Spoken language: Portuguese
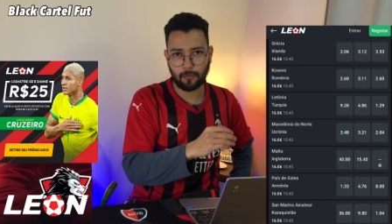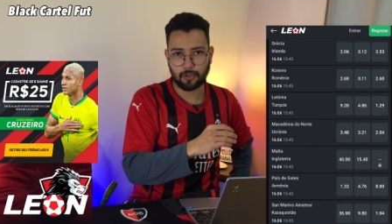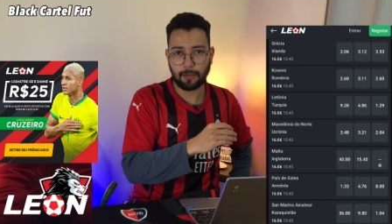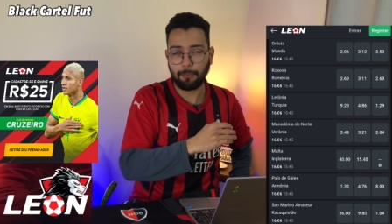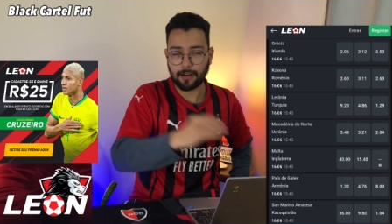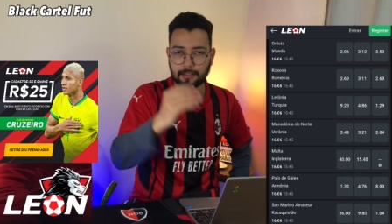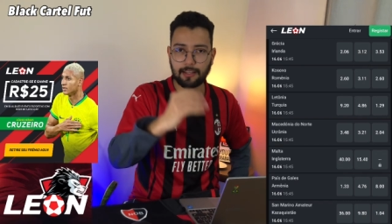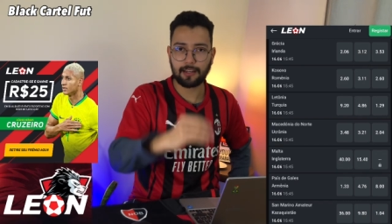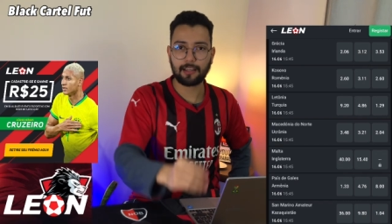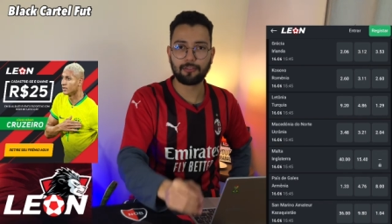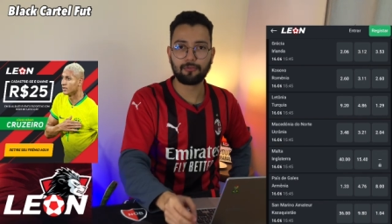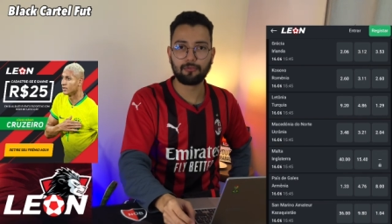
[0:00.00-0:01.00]
Nossa parceira
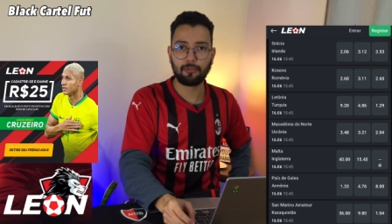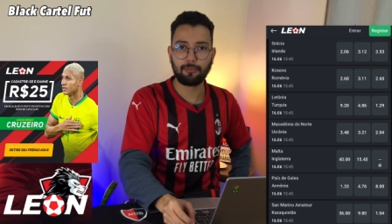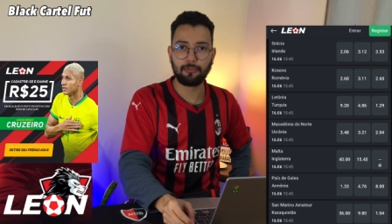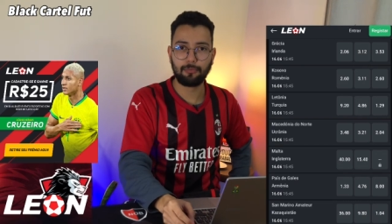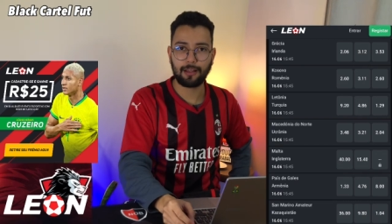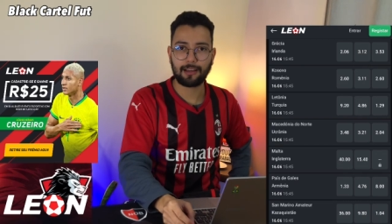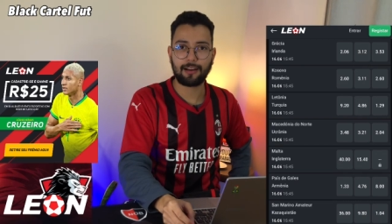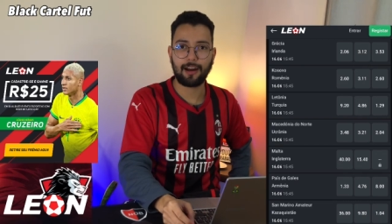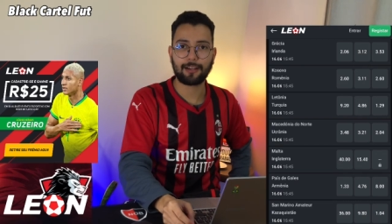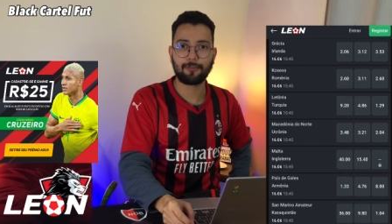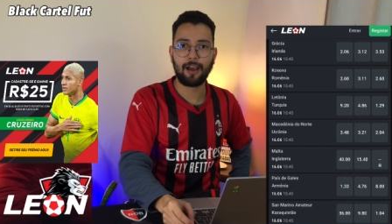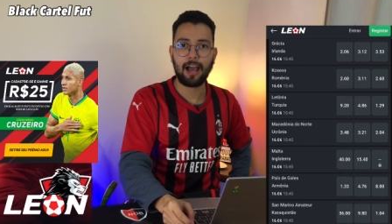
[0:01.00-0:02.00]
aqui do YouTube do Black
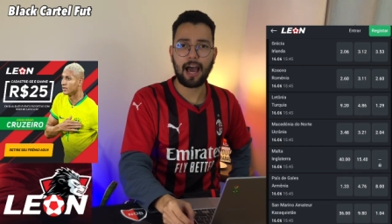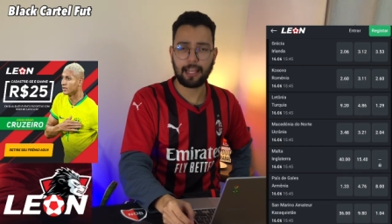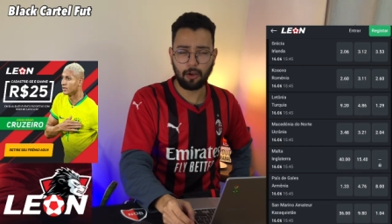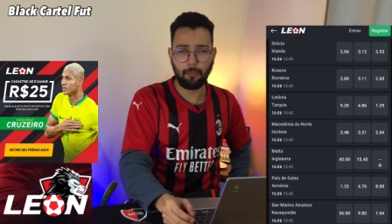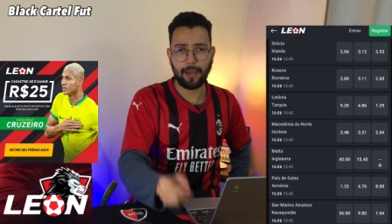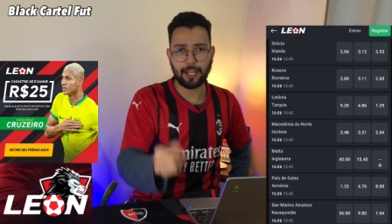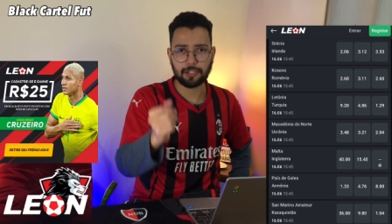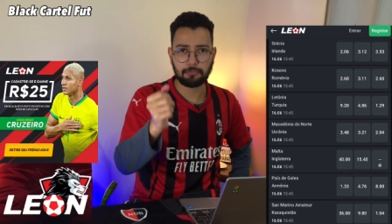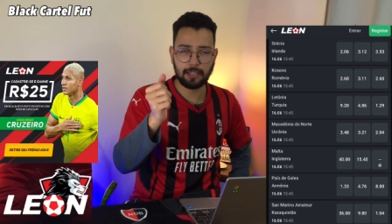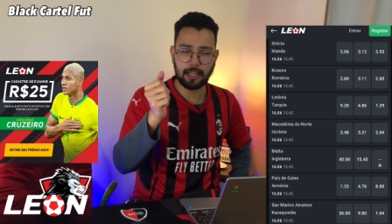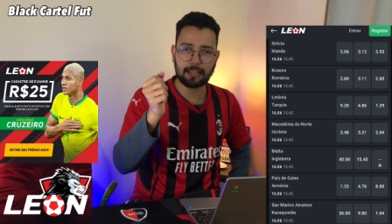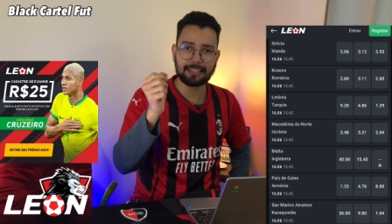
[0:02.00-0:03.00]
Carter, a Leonbet.
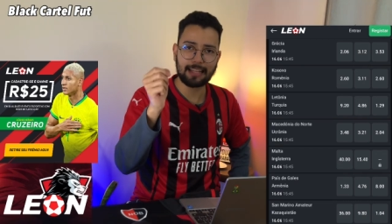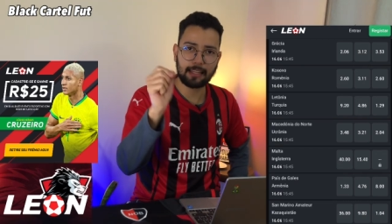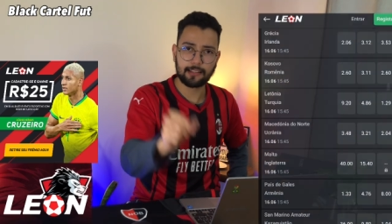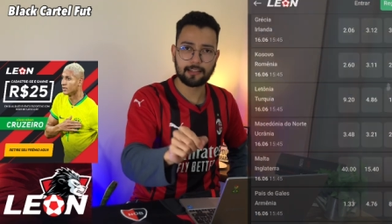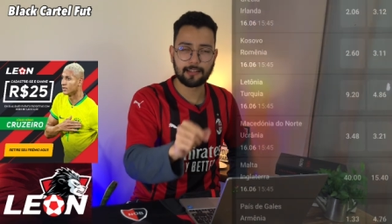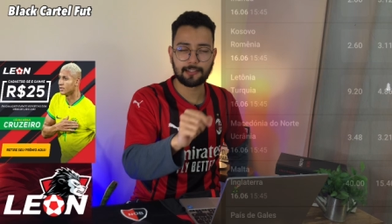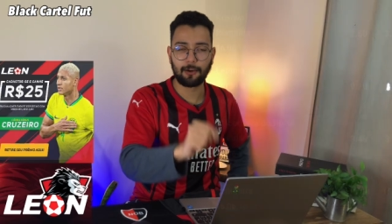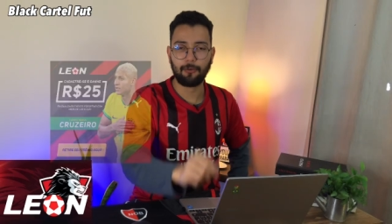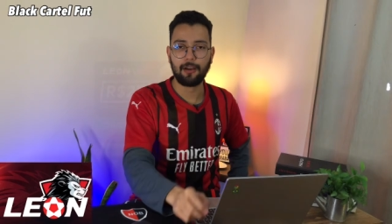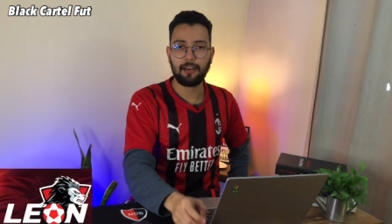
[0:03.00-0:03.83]
Links na descrição